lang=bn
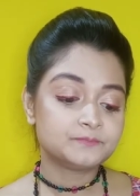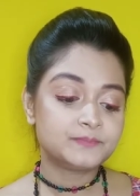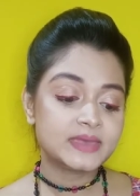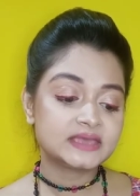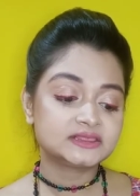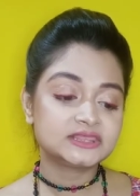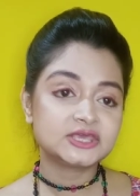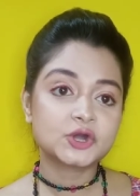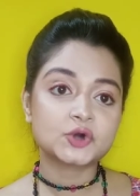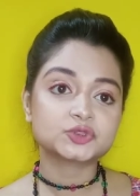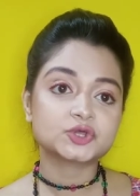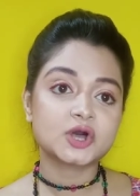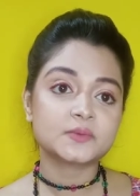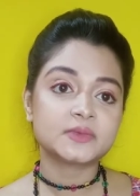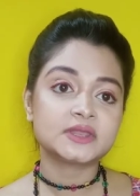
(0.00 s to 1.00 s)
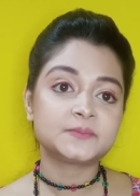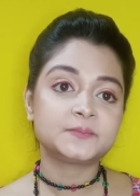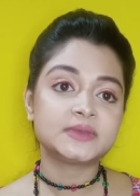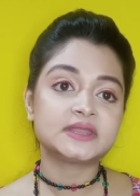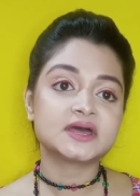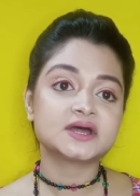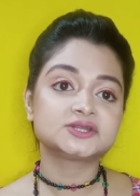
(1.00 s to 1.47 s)
ব্যক্তিগত আমির
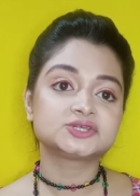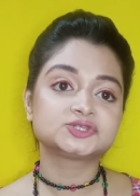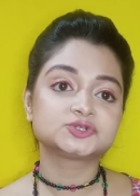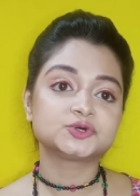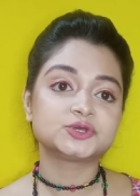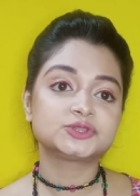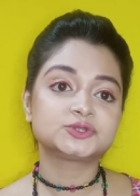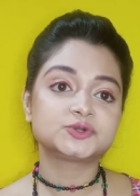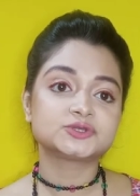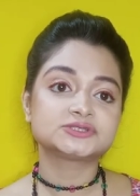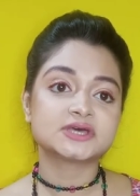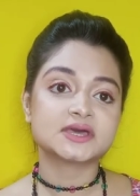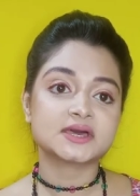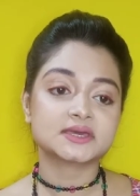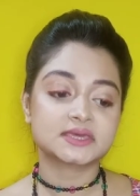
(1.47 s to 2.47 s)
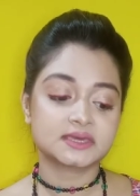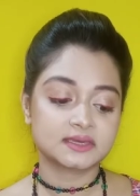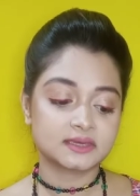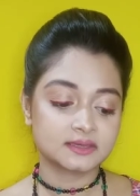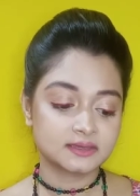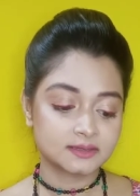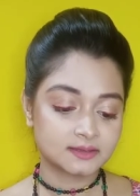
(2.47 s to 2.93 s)
বিরাট চরিত্র ছায়াকে
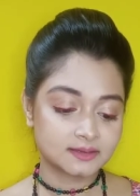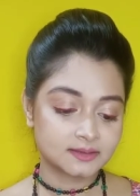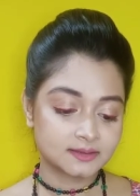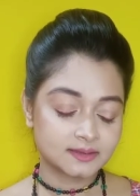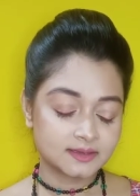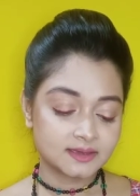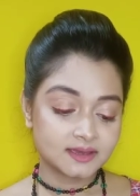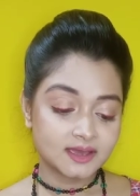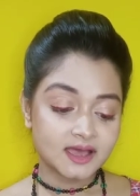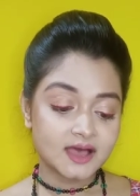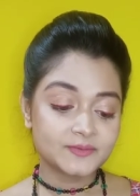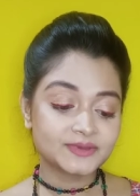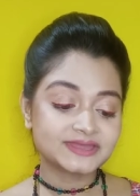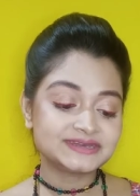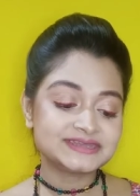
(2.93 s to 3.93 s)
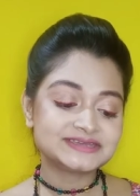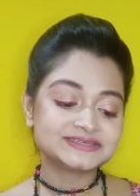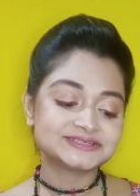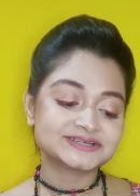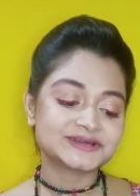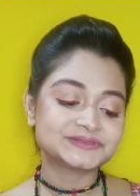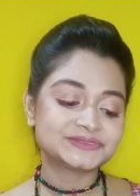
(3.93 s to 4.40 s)
আমাকে
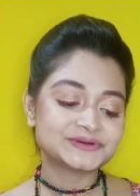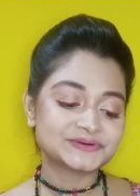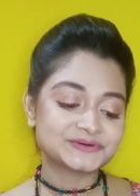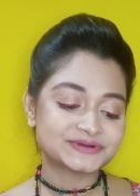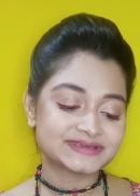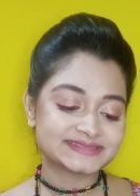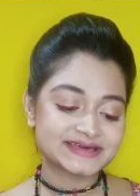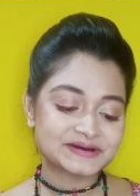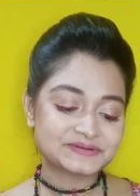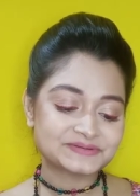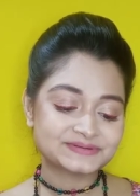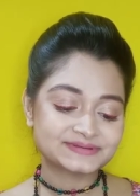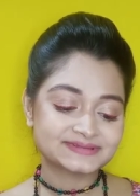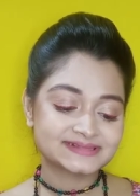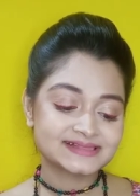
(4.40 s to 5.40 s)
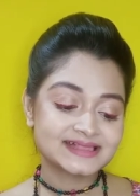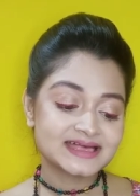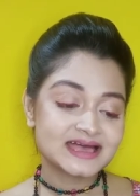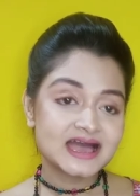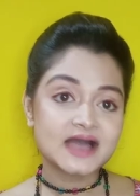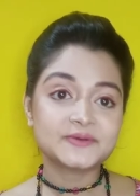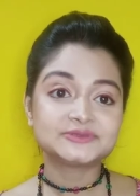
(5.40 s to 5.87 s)
নিঃস্বার্থ করে দাও
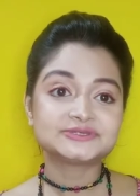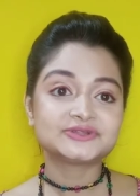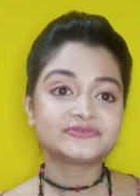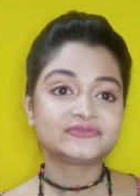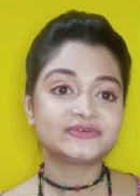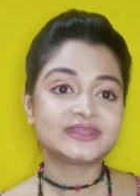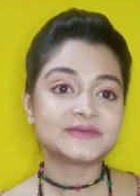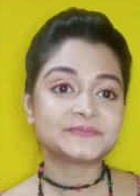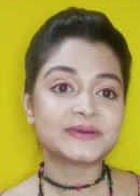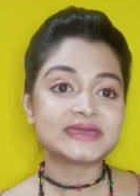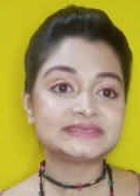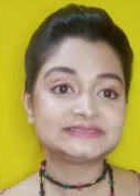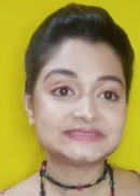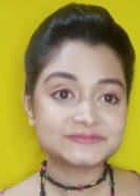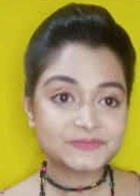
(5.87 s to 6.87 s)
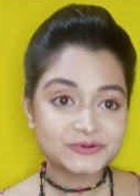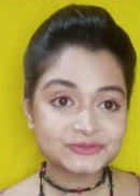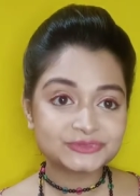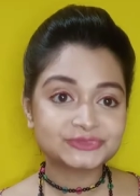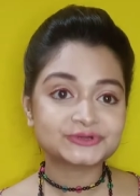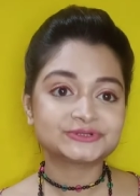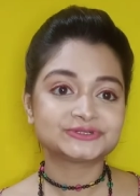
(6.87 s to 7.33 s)
আমি যেন ফিরে পাই
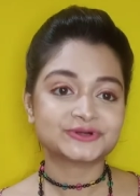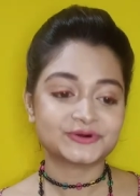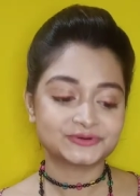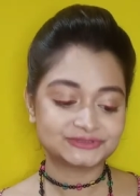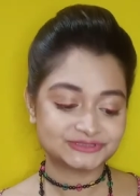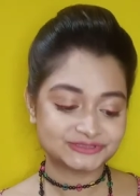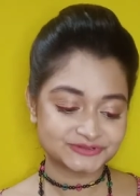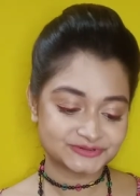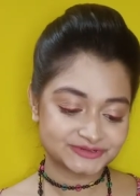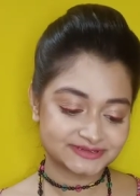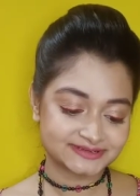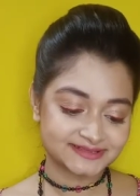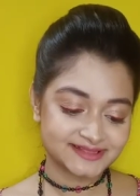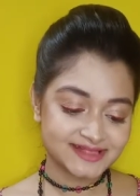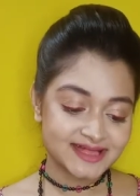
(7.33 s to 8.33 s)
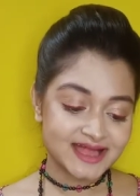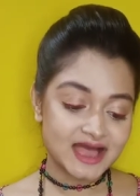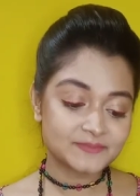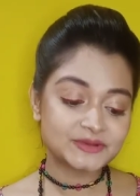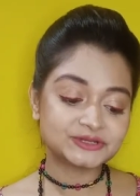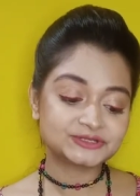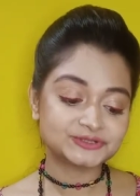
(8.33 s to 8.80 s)
জীবন্ত সংযোগ
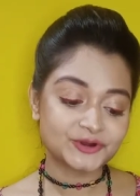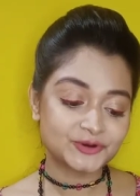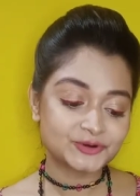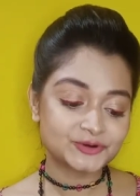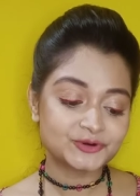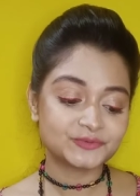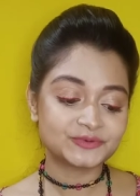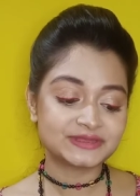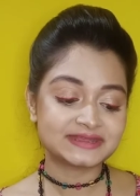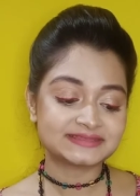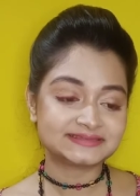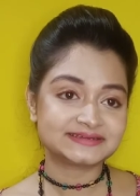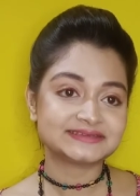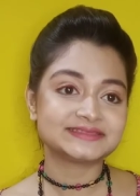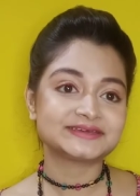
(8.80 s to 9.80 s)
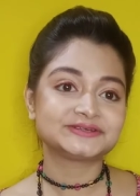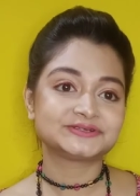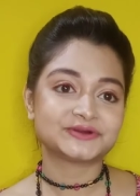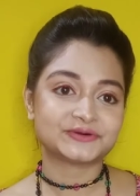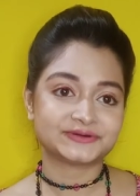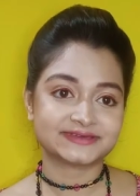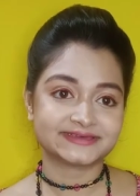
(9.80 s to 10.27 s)
আমার সহ অভিনেত্রীদের
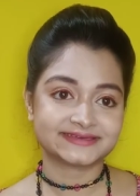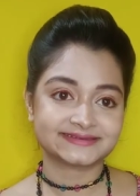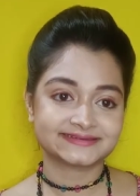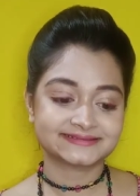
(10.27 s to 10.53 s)
সঙ্গে